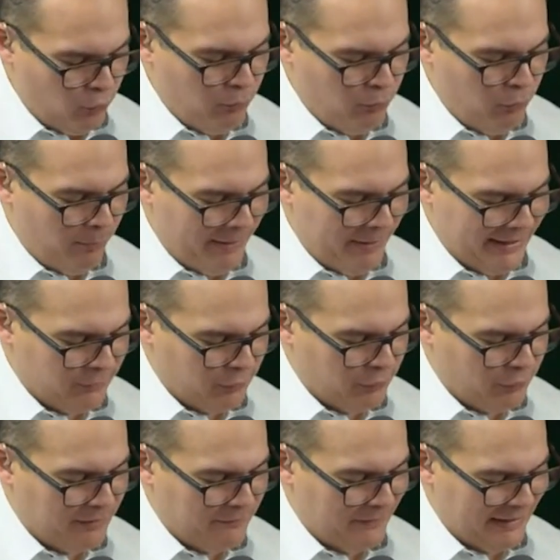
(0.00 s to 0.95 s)
un
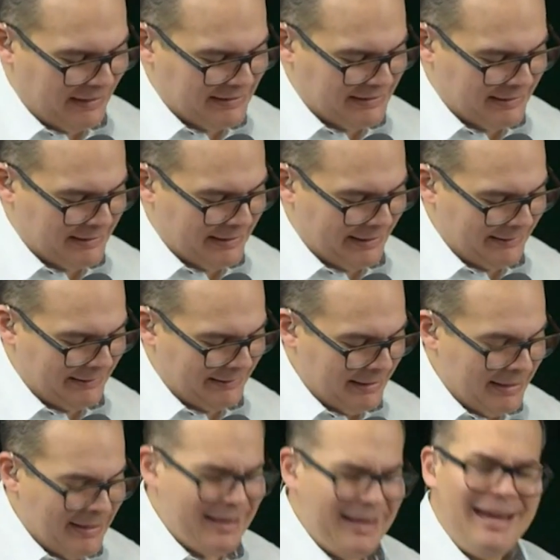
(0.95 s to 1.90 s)
momento de felicidad
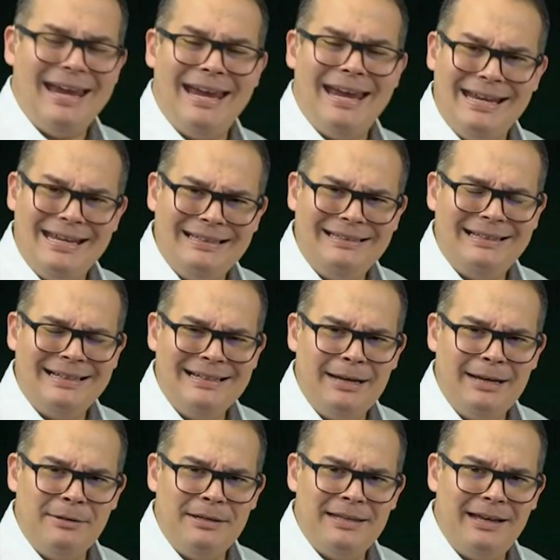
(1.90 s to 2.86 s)
en estas
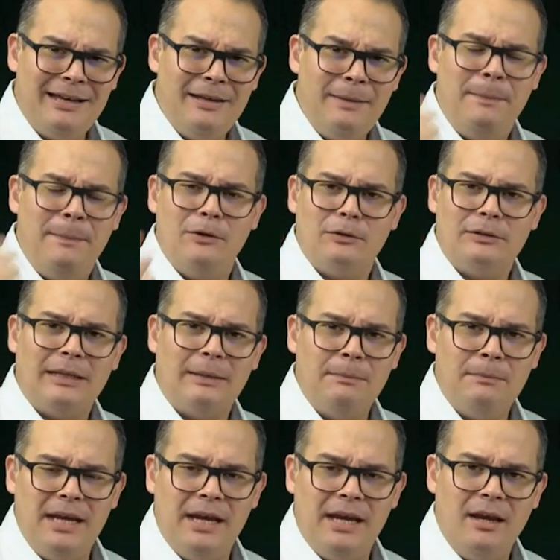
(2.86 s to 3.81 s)
navidades, pero
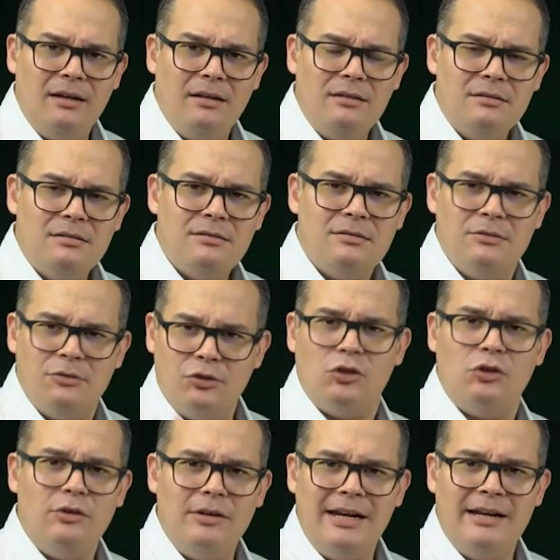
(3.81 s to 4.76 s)
también no
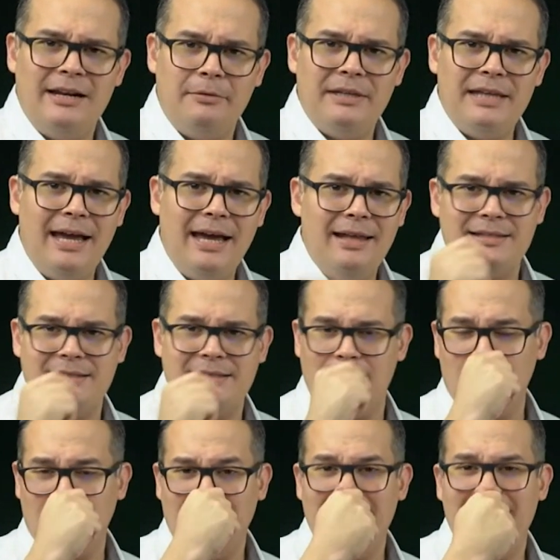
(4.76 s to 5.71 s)
solo en las navidades,
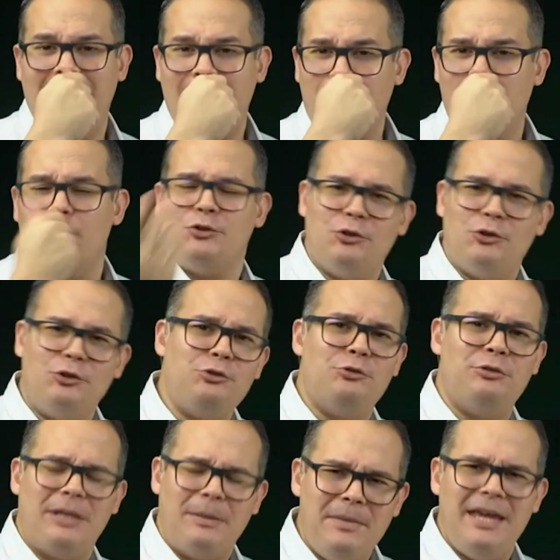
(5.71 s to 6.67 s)
sino tengamos
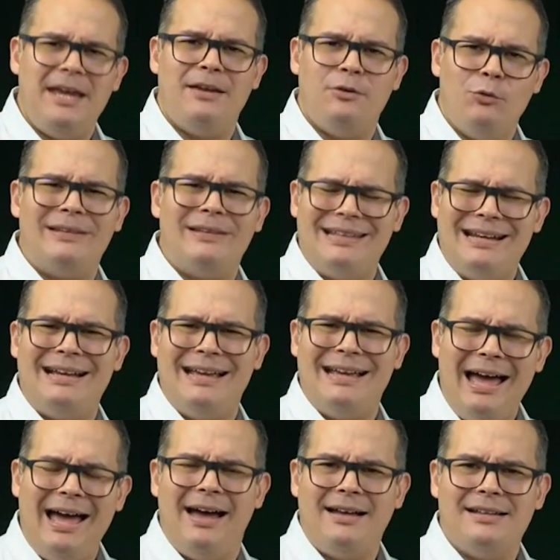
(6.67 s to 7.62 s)
nosotros también nuestras
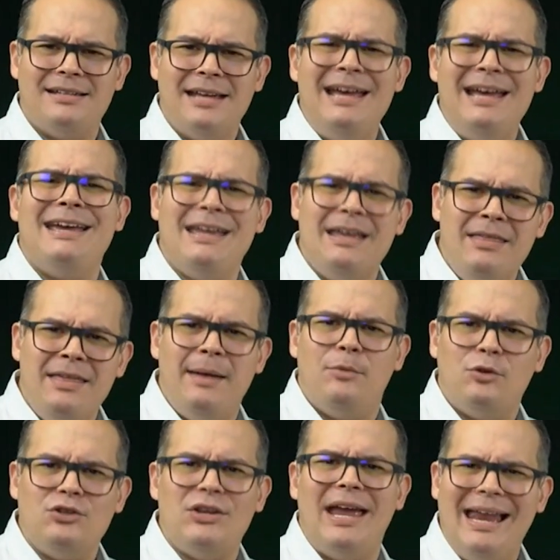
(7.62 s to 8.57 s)
cajas y
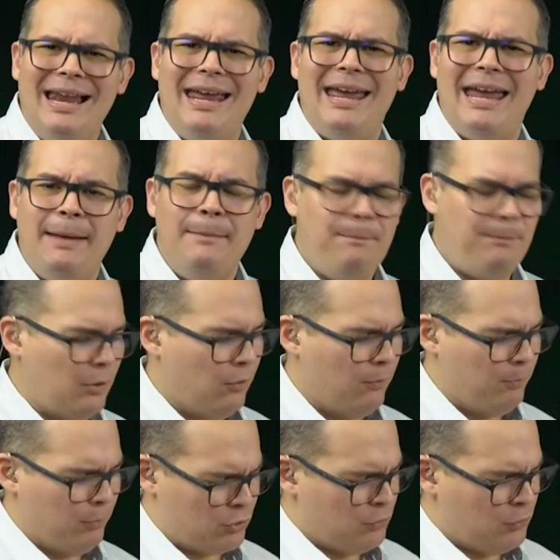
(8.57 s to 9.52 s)
demos el
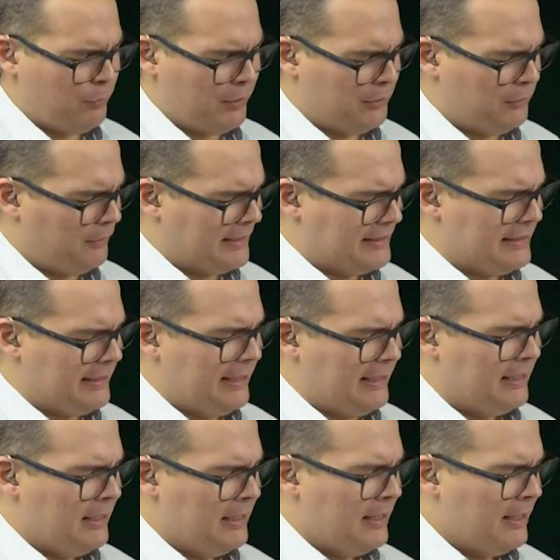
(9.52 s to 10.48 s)
ejemplo. Por supuesto que
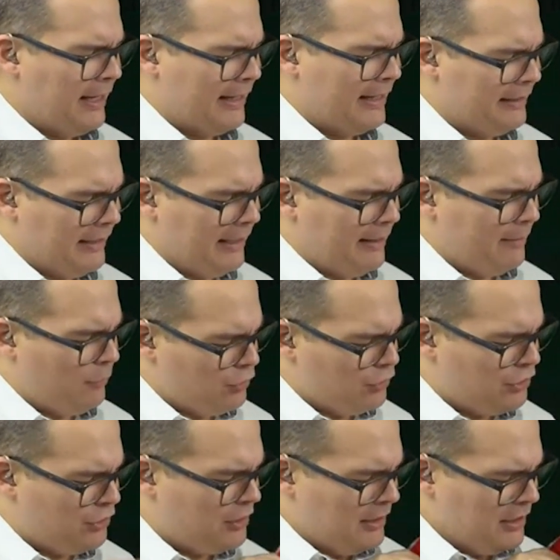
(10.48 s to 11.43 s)
sí. Aquí
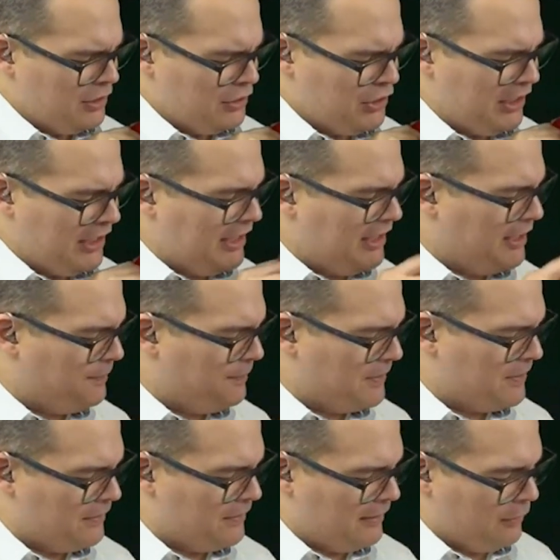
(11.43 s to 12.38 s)
tenemos
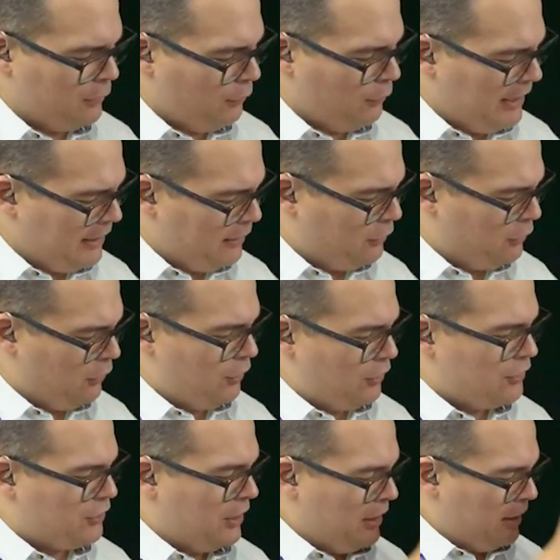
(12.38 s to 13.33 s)
chips, eh,
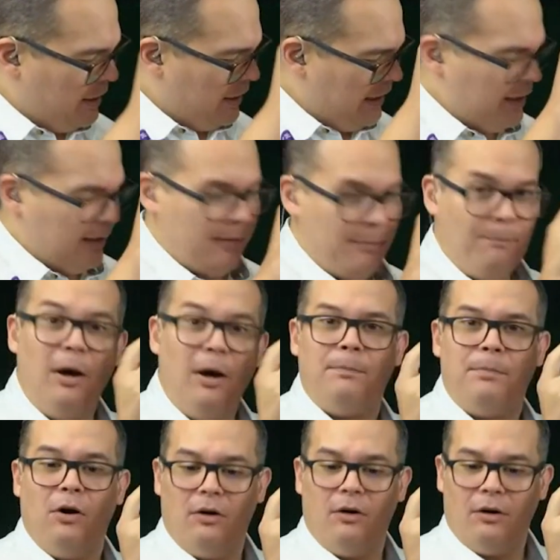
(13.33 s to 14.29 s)
doritos, eh,
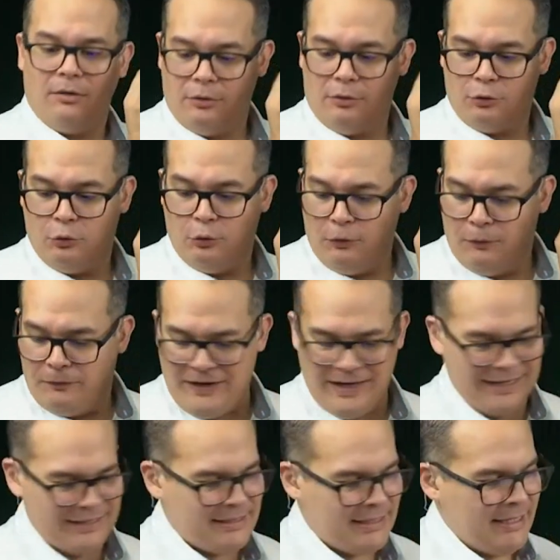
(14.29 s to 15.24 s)
popcorn,
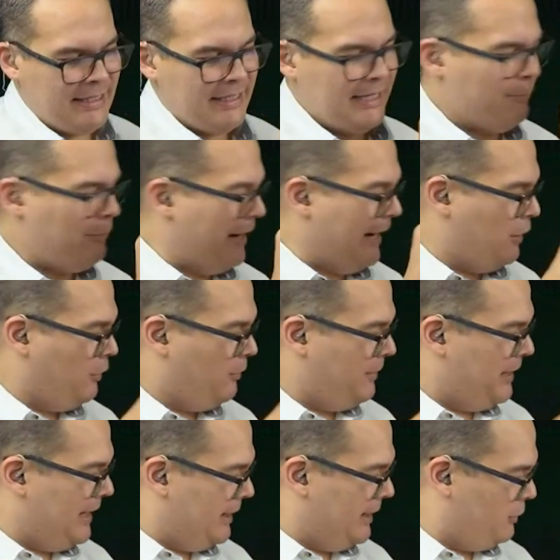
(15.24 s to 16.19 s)
cotufas y bueno,
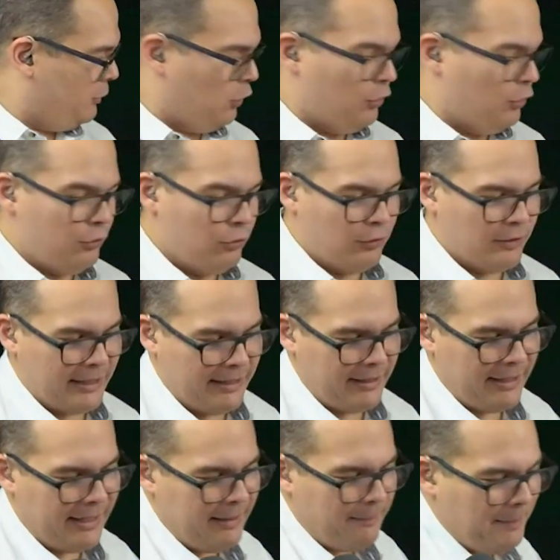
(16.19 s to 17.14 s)
miren todo lo
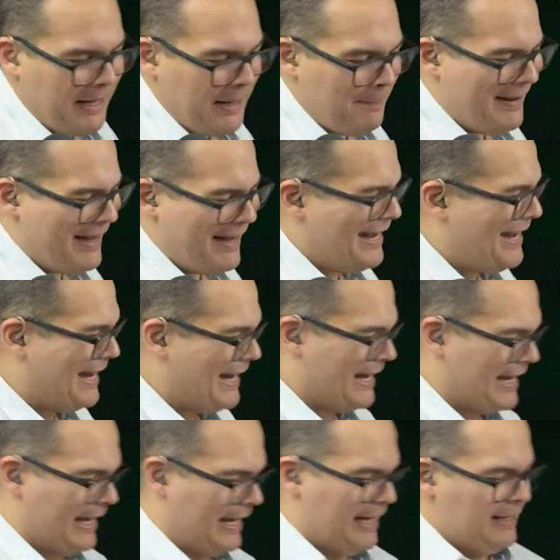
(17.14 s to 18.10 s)
que preparé
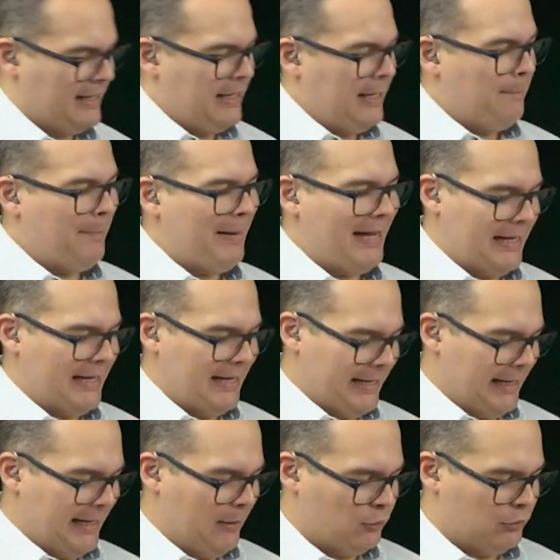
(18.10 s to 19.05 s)
acá para
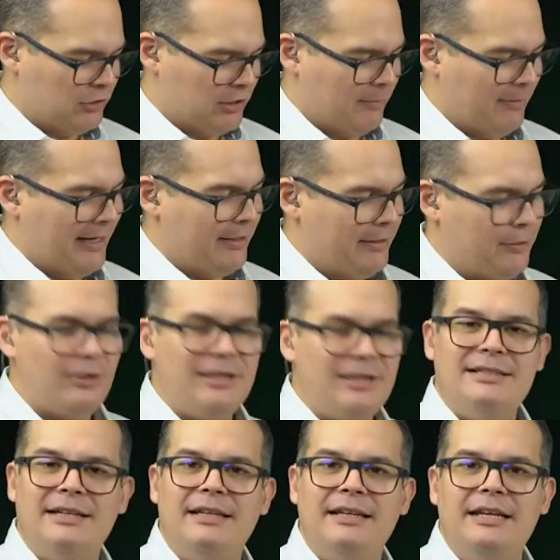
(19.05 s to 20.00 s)
que los
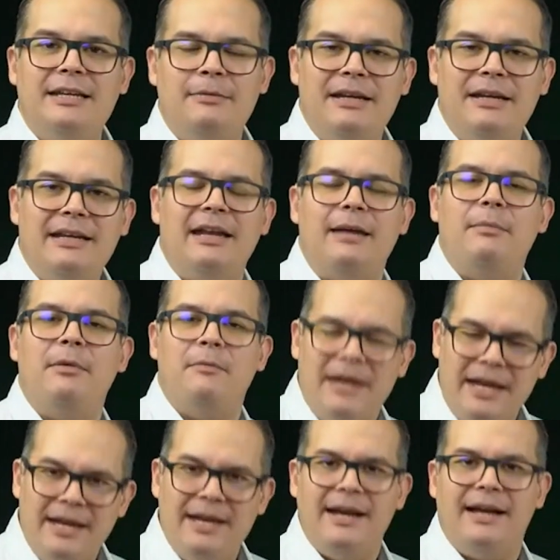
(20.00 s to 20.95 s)
trabajadores de delivery que me
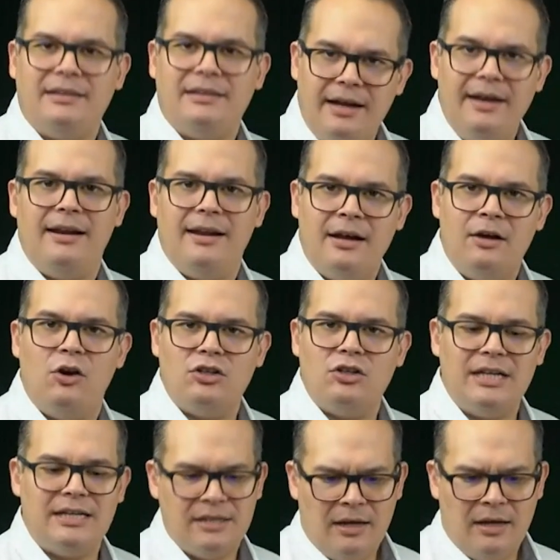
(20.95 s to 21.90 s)
vienen a traer las
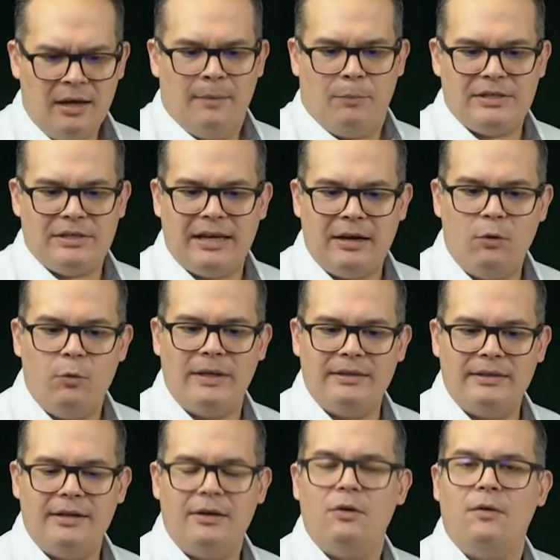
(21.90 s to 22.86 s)
cosas pues se
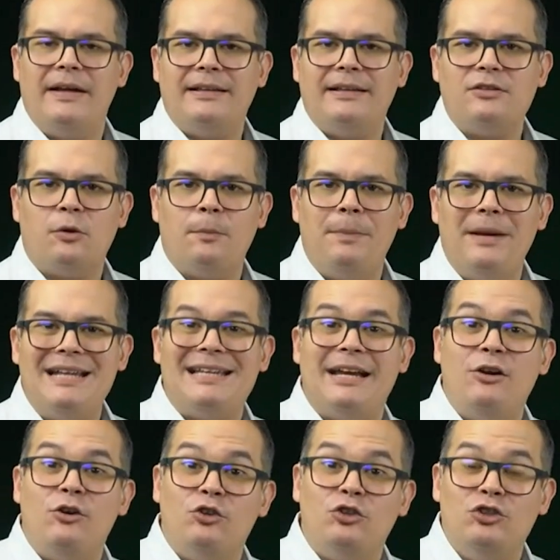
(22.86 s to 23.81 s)
encuentren con esta
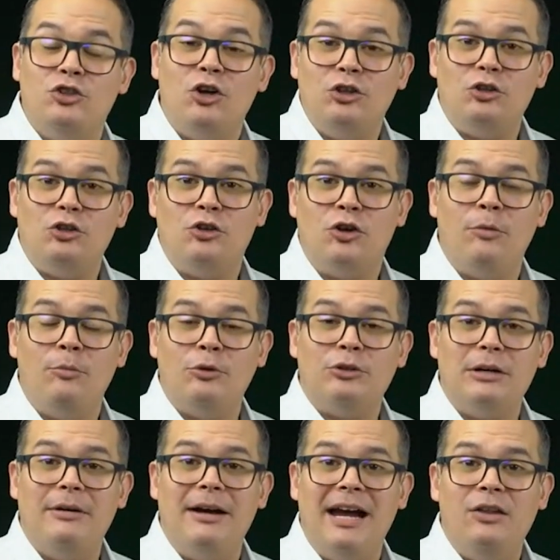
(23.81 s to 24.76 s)
sorpresa. Nosotros como
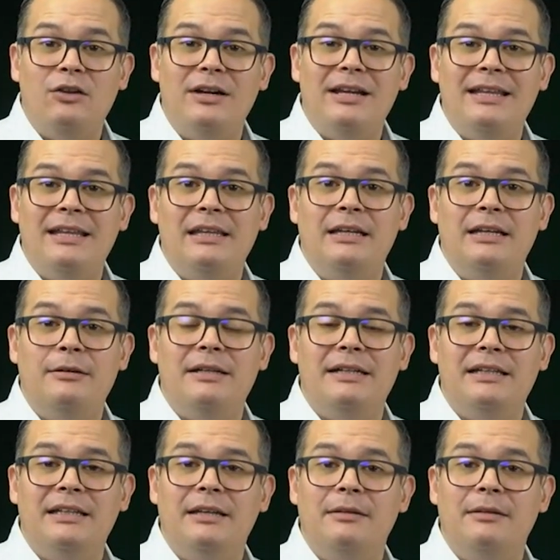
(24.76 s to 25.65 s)
trabajadores de delivery